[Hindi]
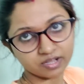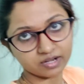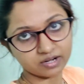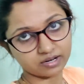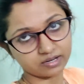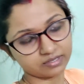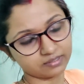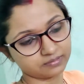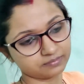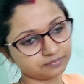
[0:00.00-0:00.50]
ले
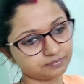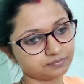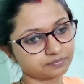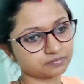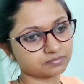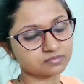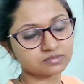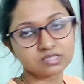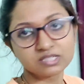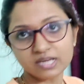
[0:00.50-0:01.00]
रहा है
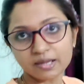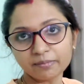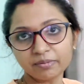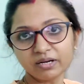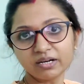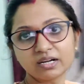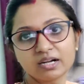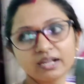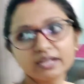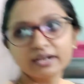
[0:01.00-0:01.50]

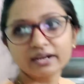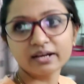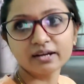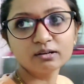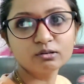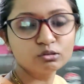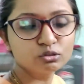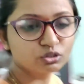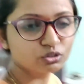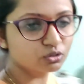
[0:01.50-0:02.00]
टैबलेट ले रहा है
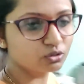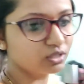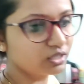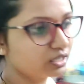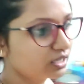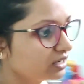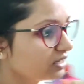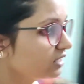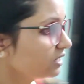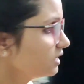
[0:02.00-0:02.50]
खुश होने
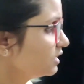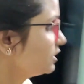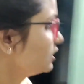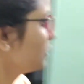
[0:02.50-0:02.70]
के लिए